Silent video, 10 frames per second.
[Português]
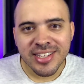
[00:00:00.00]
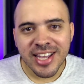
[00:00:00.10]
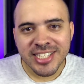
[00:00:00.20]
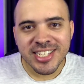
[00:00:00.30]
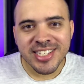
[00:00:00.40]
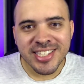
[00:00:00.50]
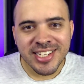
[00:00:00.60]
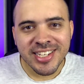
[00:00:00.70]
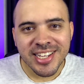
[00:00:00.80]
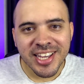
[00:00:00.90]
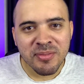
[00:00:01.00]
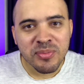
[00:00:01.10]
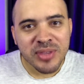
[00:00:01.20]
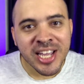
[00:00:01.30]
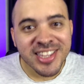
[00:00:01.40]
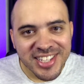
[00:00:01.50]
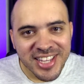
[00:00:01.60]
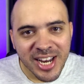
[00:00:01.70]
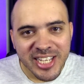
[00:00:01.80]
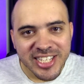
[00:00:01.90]
Achando que é, tá entrando
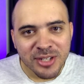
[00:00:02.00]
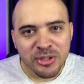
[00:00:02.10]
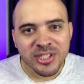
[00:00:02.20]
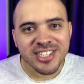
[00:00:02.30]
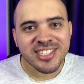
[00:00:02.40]
na Liga da Justiça.